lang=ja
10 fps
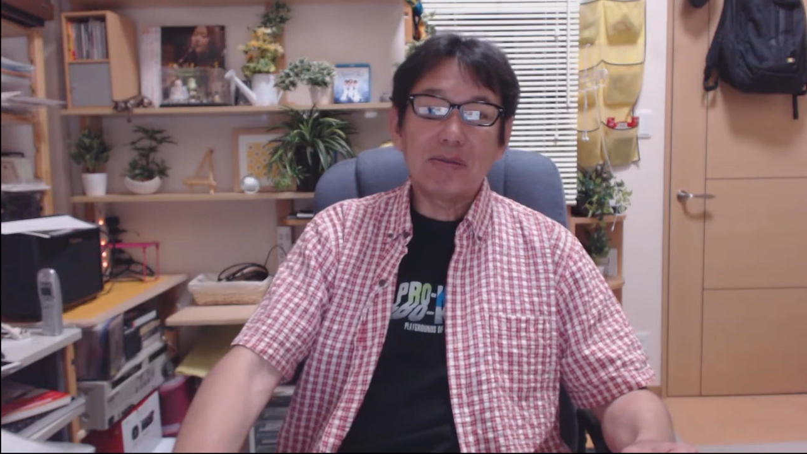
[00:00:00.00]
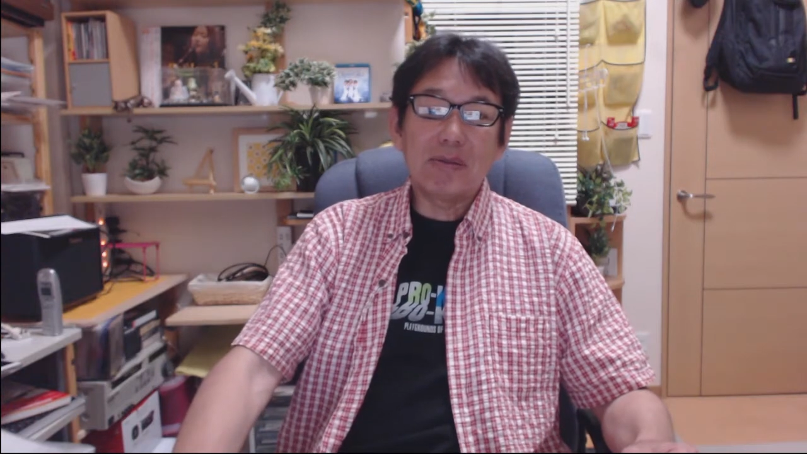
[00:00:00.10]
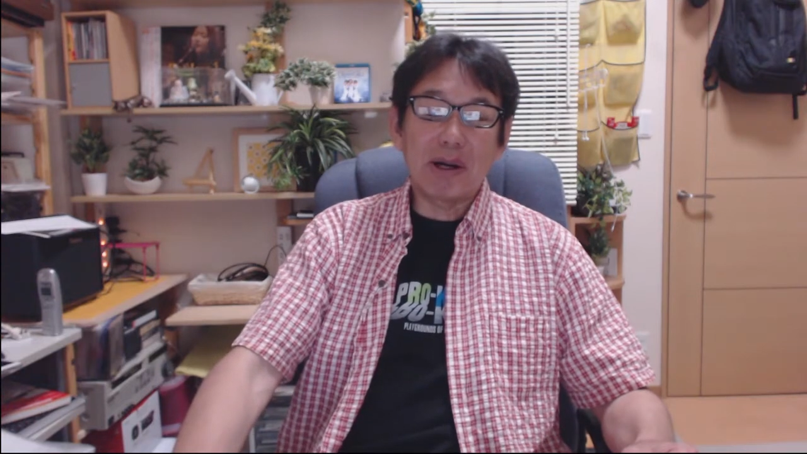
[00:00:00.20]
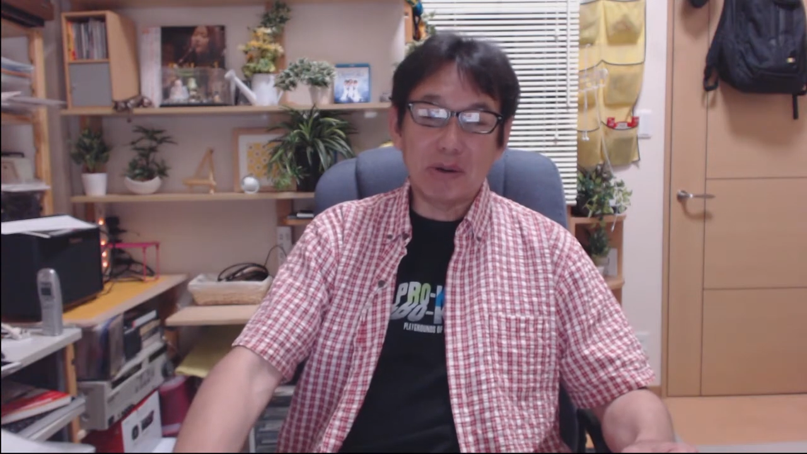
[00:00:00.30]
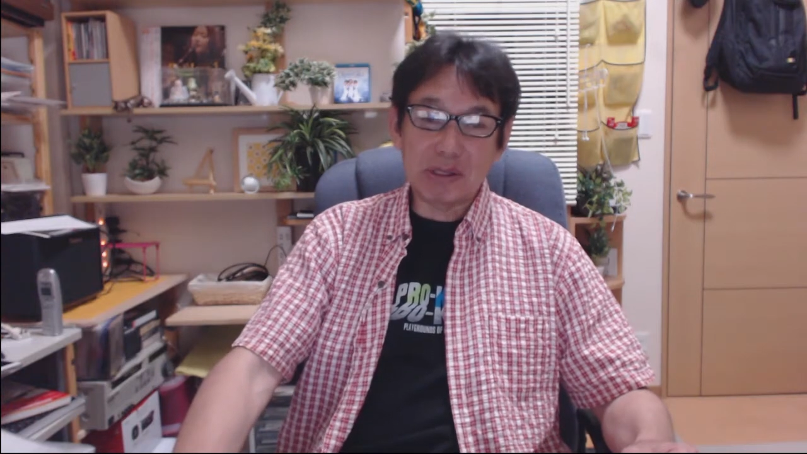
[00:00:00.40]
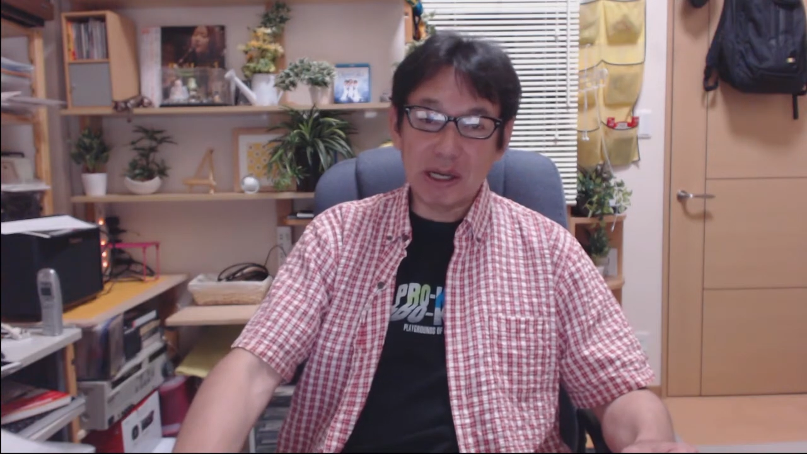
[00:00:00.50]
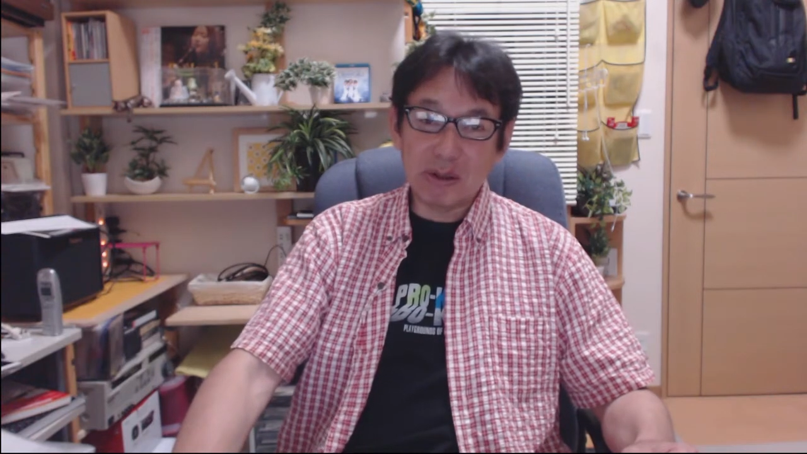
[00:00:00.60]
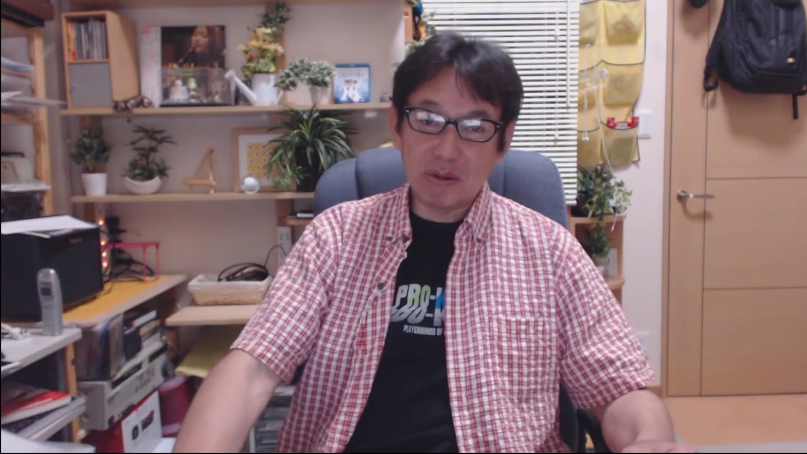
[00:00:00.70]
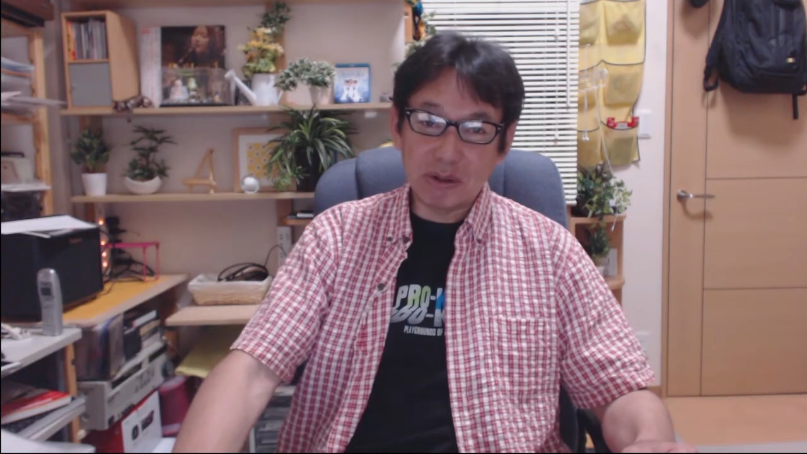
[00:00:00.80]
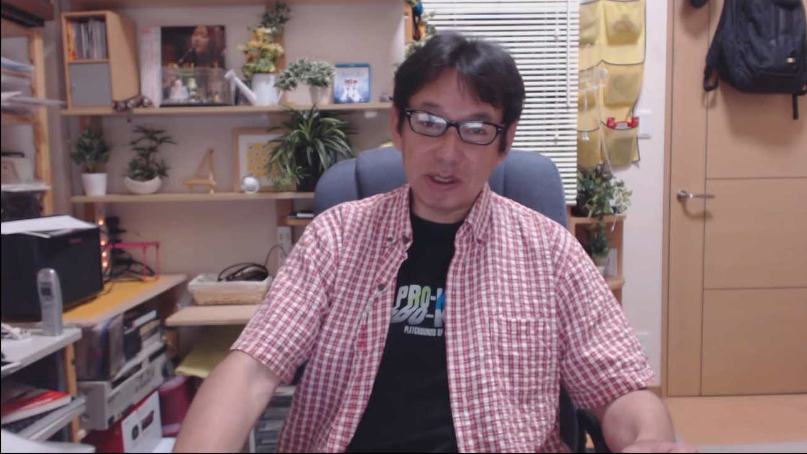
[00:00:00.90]
まあ、ご参
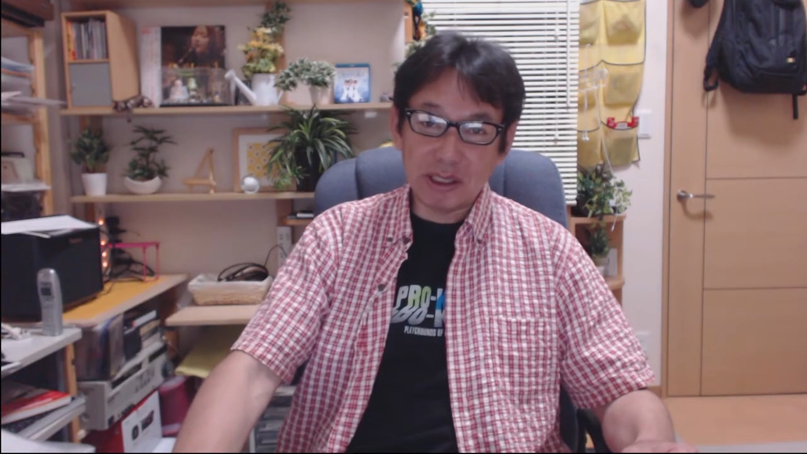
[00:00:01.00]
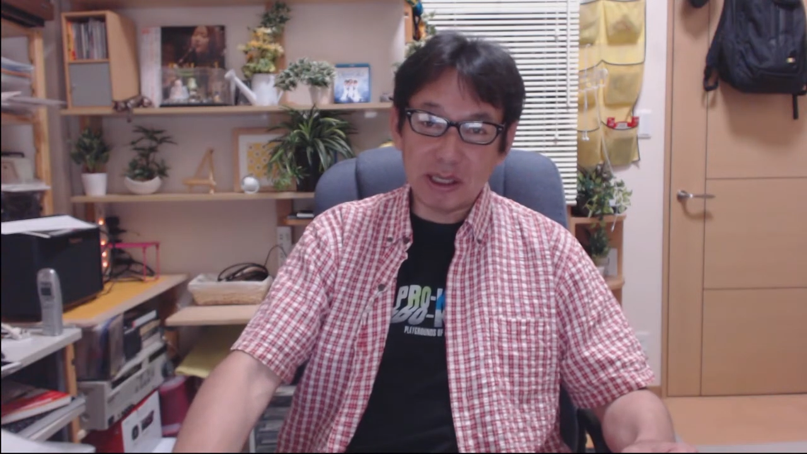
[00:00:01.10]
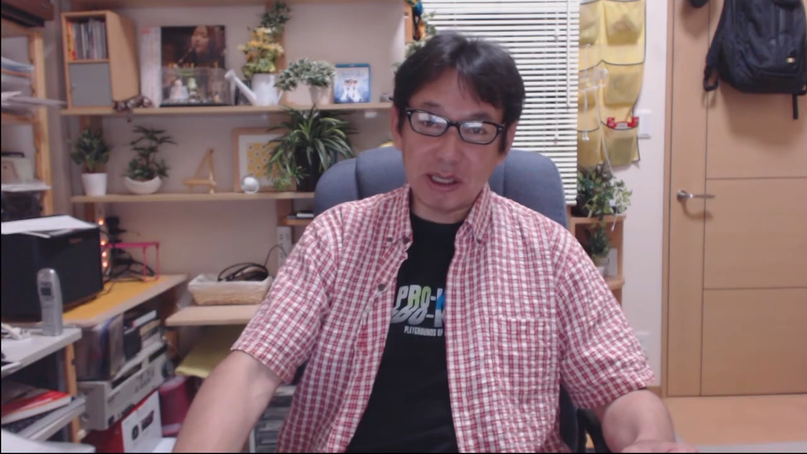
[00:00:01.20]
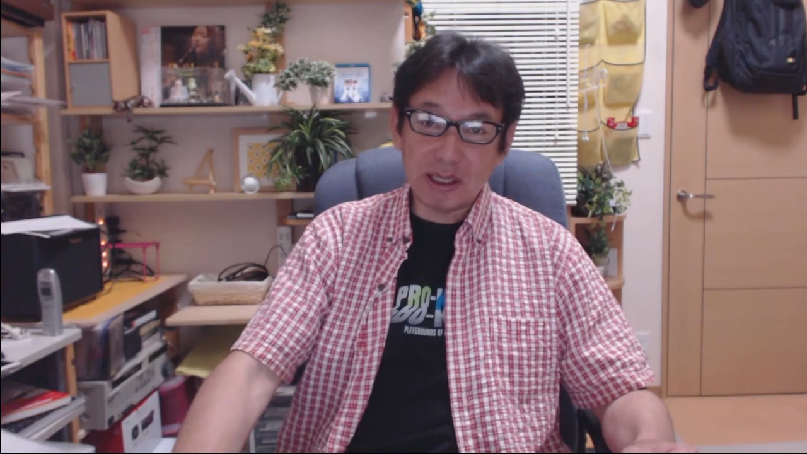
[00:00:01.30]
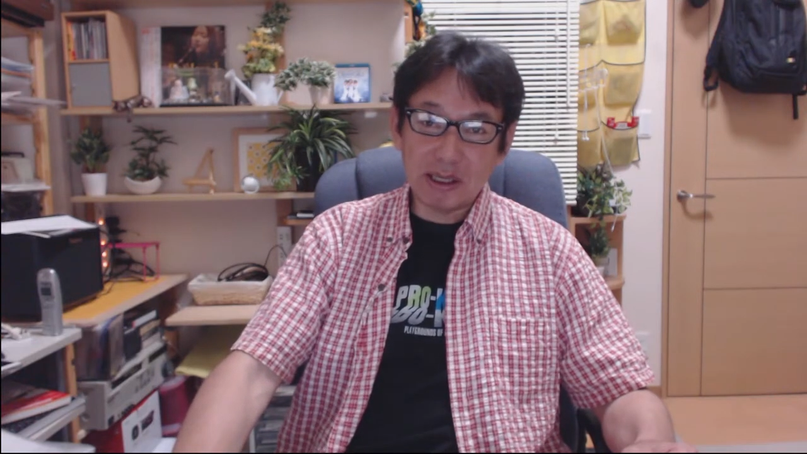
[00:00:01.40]
考にして